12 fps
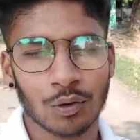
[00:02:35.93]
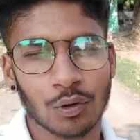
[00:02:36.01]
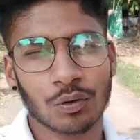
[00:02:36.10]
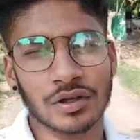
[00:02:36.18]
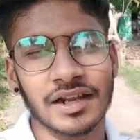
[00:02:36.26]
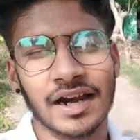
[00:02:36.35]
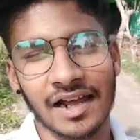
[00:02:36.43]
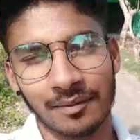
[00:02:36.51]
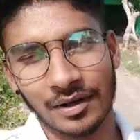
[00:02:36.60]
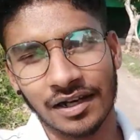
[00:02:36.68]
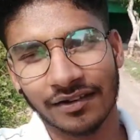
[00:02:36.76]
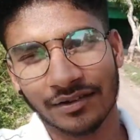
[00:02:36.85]
आप लोगों की
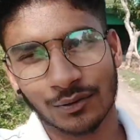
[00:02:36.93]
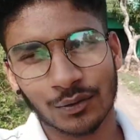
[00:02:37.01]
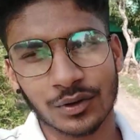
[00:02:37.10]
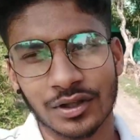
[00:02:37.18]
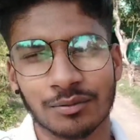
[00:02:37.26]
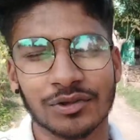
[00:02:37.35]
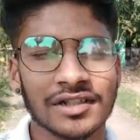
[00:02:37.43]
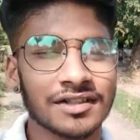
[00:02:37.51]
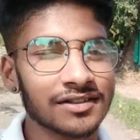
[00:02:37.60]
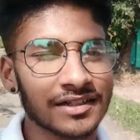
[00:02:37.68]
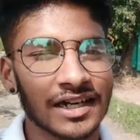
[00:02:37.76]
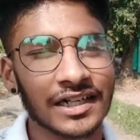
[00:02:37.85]
राय भी ले सकूँ कि
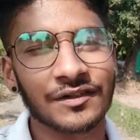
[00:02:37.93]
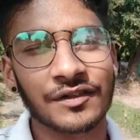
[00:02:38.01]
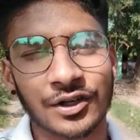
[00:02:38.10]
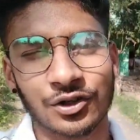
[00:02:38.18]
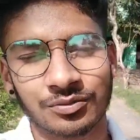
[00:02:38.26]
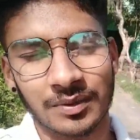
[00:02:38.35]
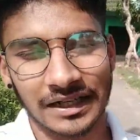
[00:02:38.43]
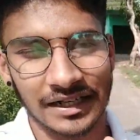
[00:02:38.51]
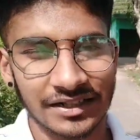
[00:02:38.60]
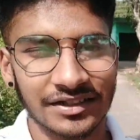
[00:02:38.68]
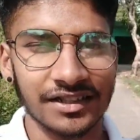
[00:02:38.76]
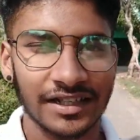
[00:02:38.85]
मुझे किस तरह की वीडियोज़
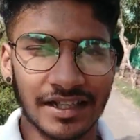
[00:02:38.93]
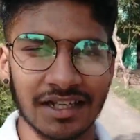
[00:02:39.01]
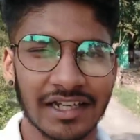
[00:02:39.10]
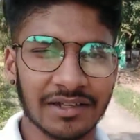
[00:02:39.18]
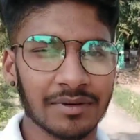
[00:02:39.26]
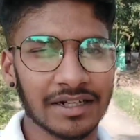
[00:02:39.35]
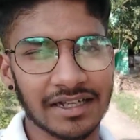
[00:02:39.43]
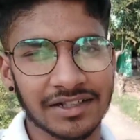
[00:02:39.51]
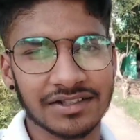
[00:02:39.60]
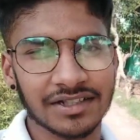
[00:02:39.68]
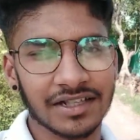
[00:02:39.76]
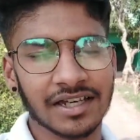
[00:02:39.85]
बनानी चाहिए नहीं
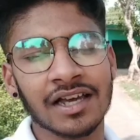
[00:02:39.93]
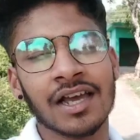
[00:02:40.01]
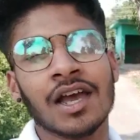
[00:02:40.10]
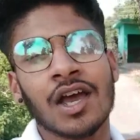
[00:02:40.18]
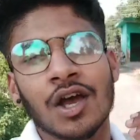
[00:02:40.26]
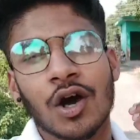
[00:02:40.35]
बनानी चाहिए